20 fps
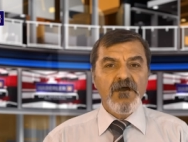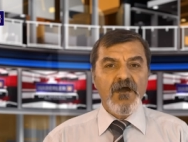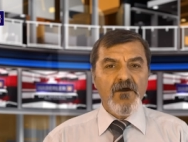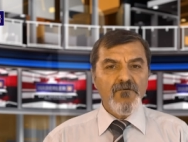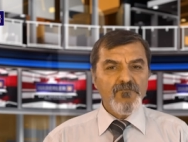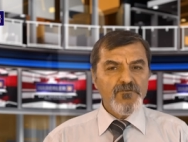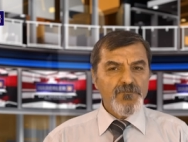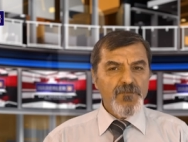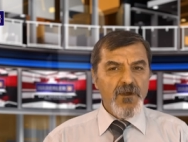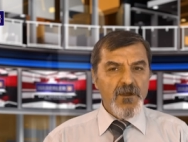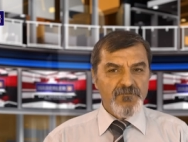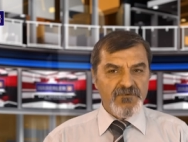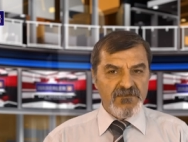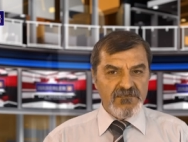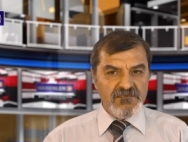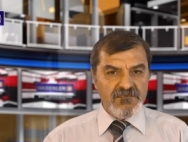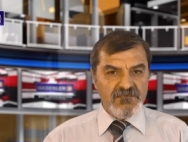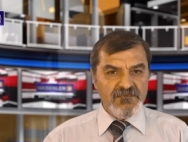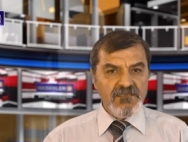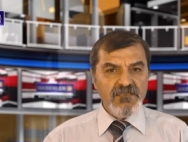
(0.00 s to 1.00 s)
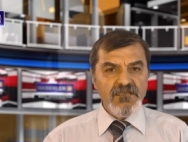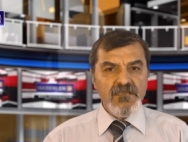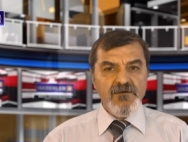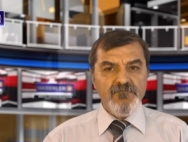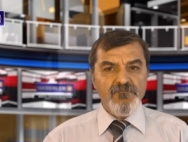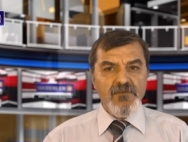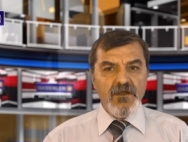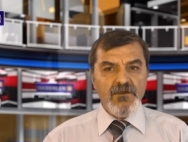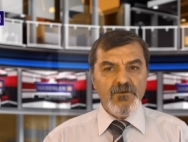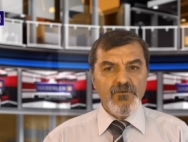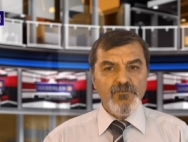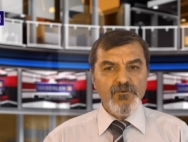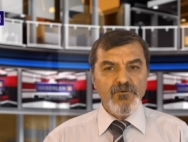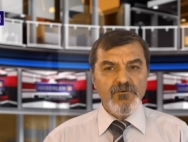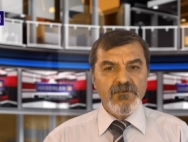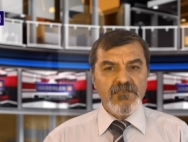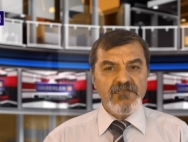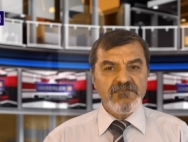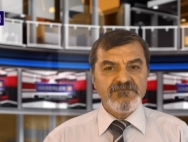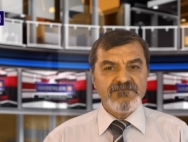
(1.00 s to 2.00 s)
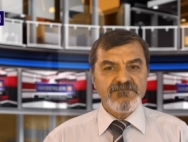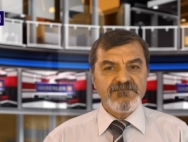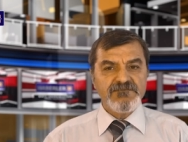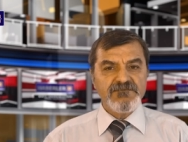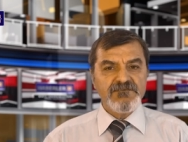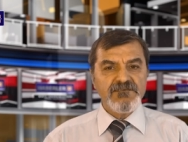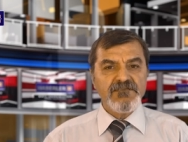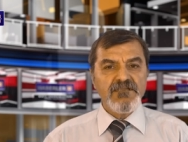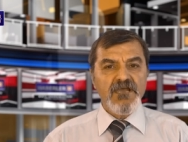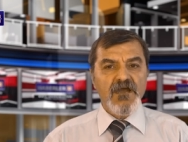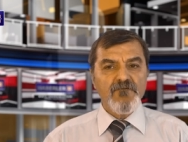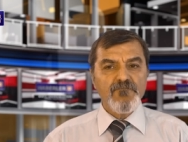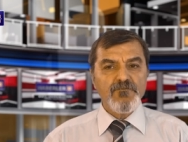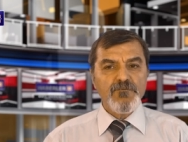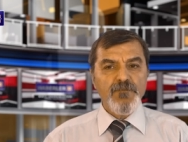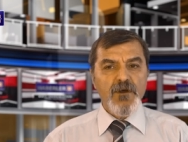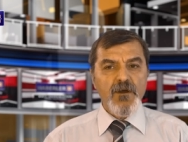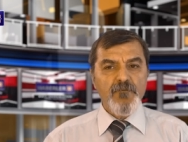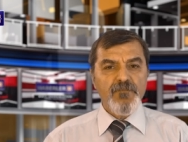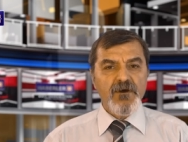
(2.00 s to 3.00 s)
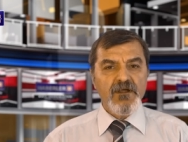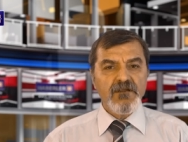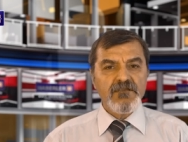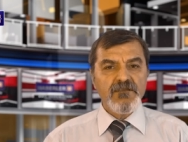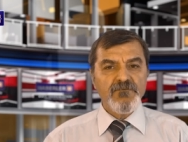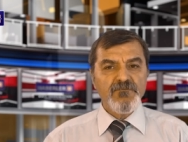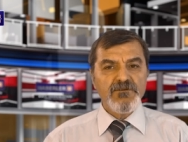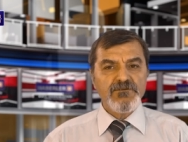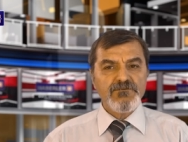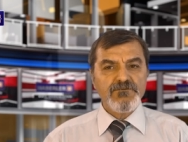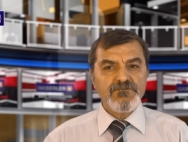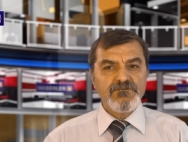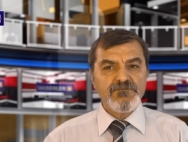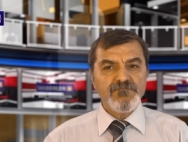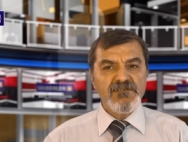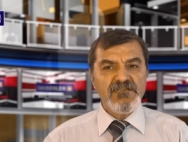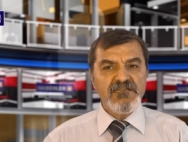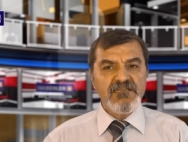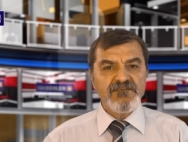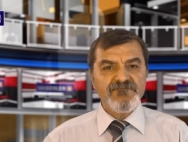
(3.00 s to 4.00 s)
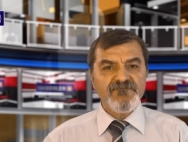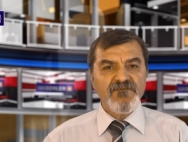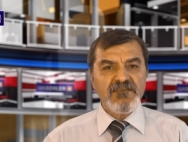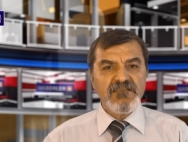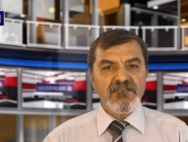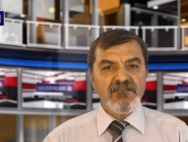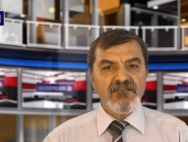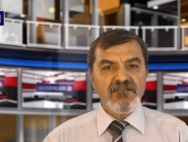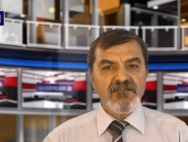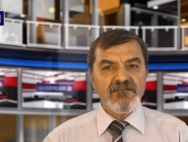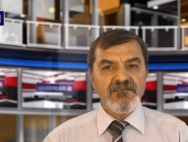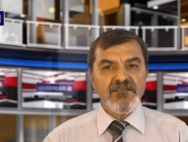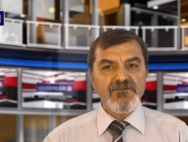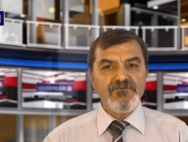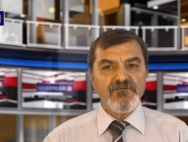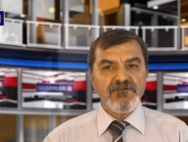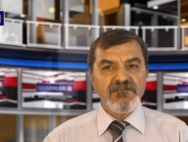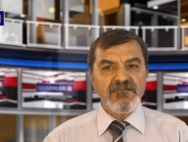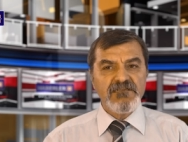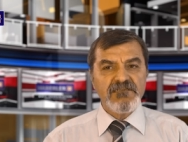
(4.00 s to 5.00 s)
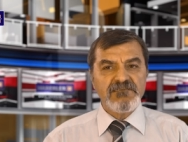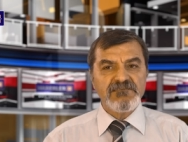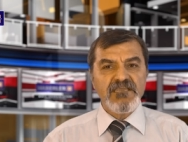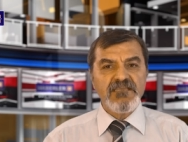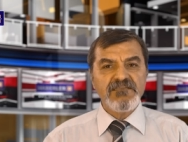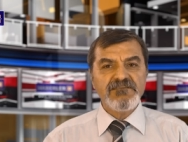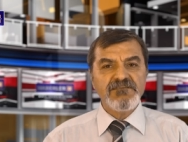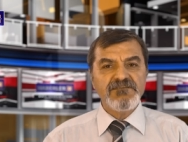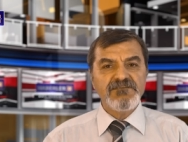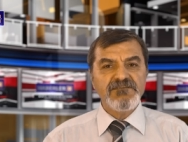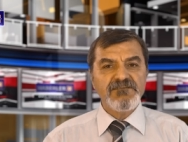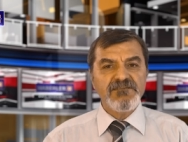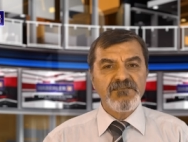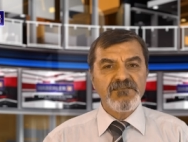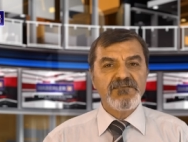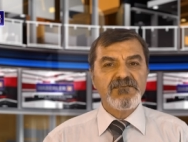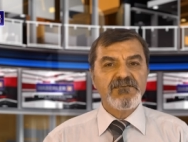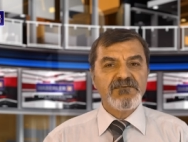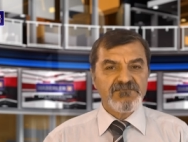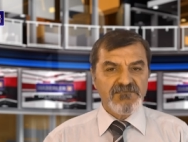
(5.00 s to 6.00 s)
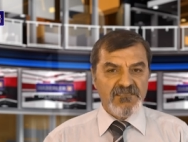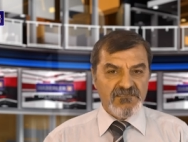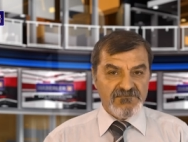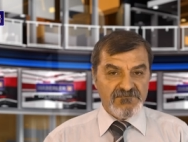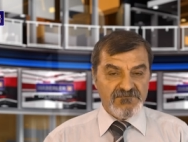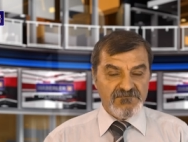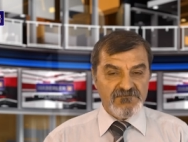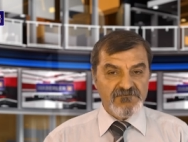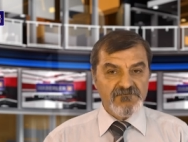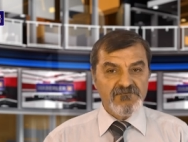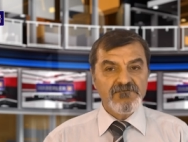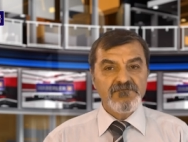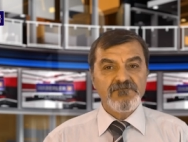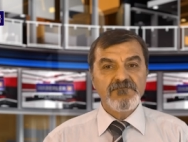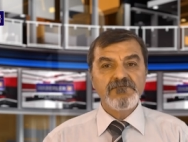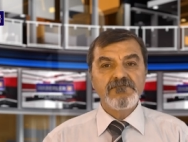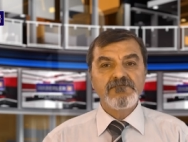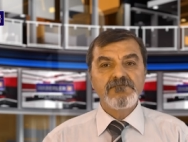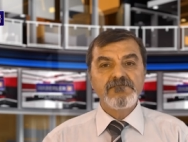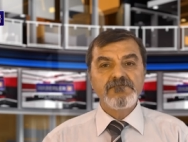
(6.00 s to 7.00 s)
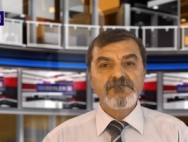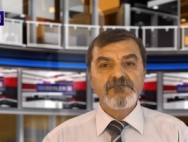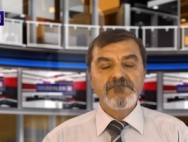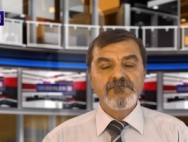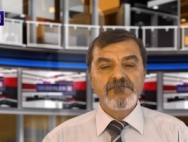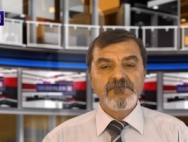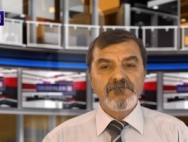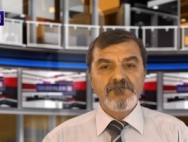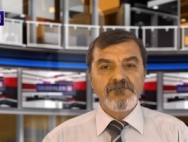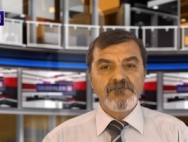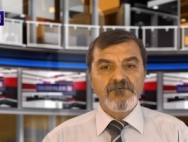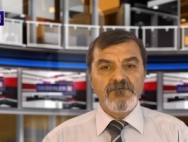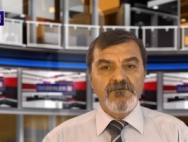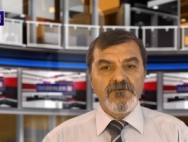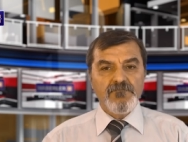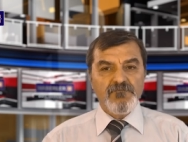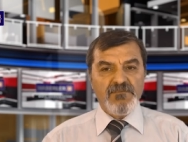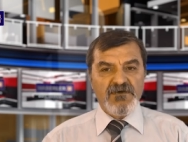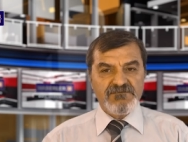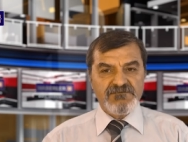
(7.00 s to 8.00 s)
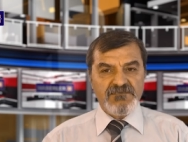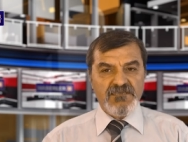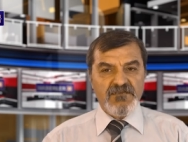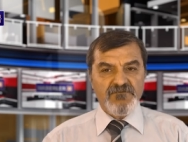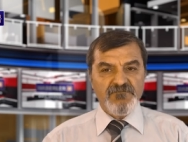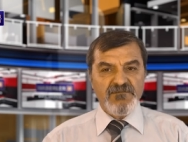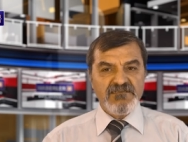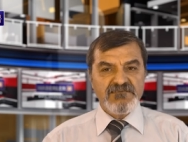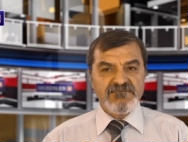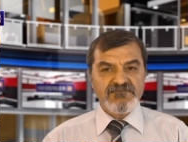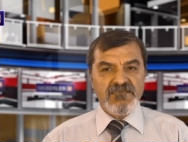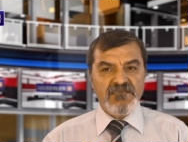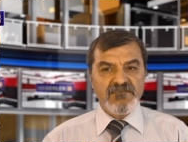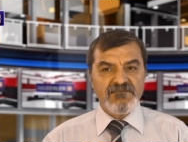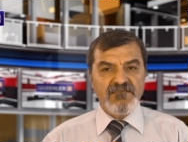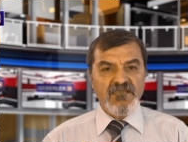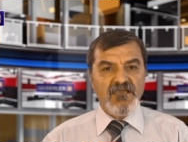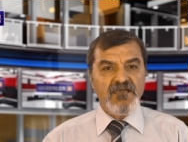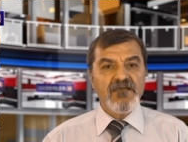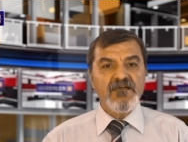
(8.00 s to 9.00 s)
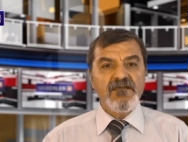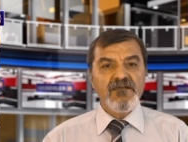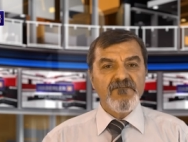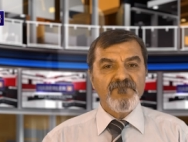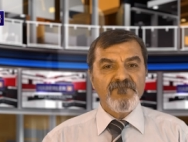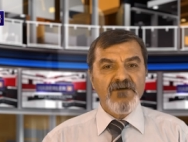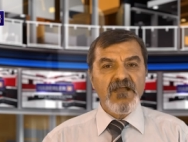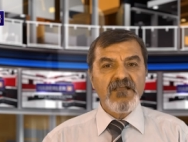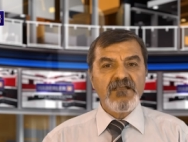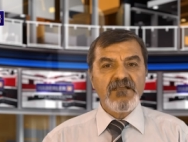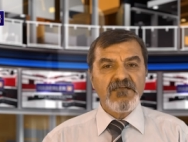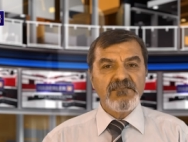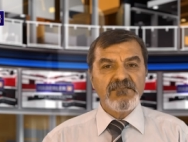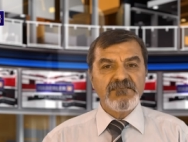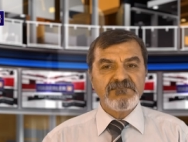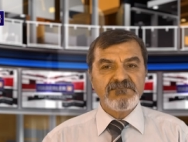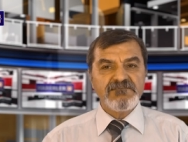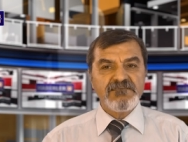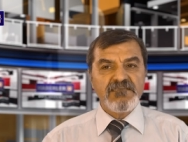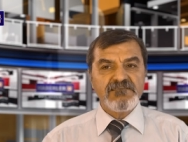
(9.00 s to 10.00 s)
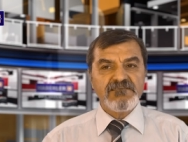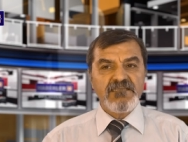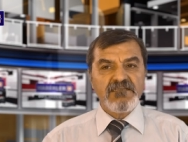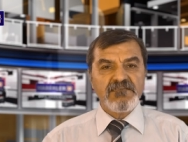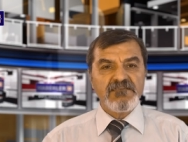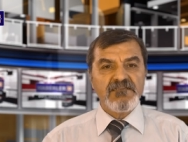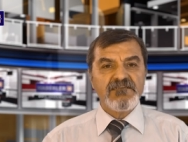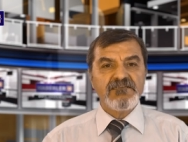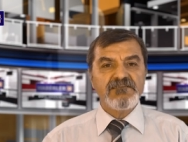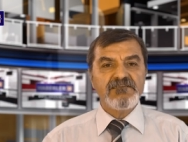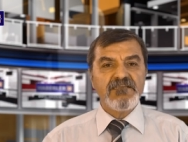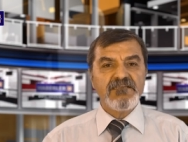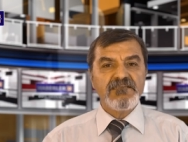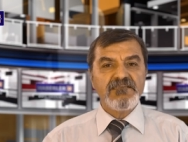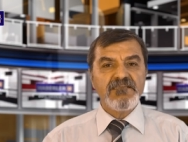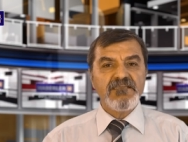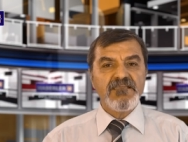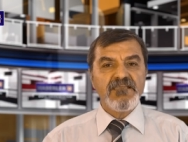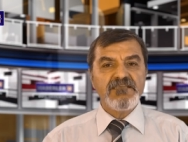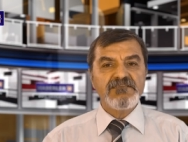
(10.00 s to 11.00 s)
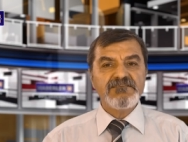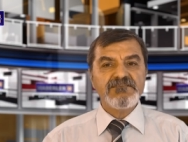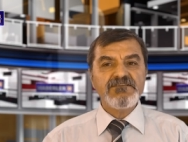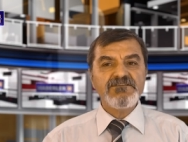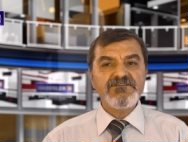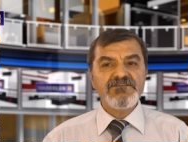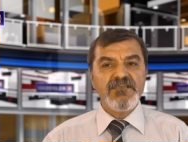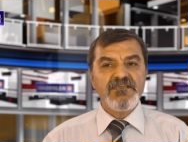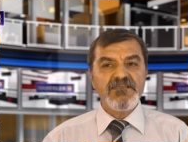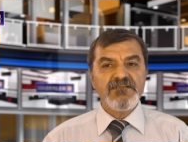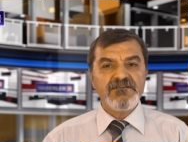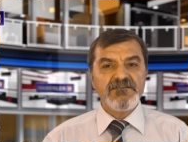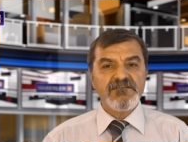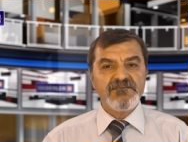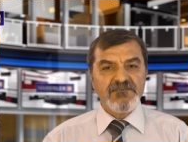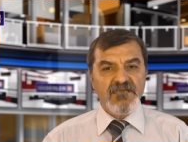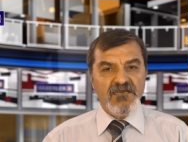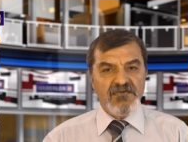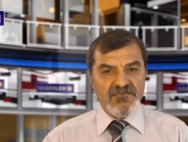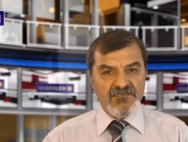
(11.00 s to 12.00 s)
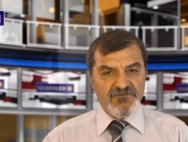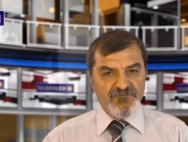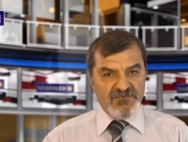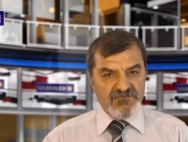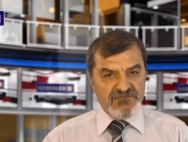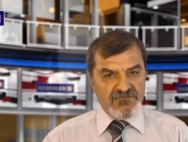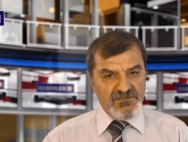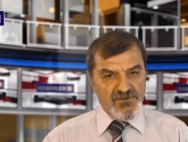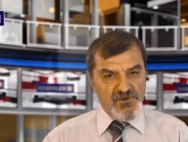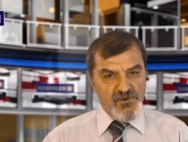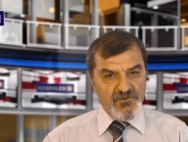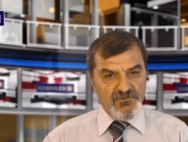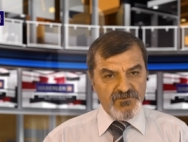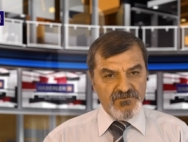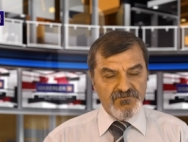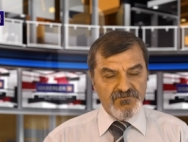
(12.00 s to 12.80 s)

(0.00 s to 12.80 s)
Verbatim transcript: Avrupa Birliği, Bakü Büyükelçisi'nin Avrupa Parlamentosu milletvekillerine yönelik tehdidini kınadı. Batı Ermenistan'da Van Kalesi eteklerindeki eski şehir tahrip ediliyor.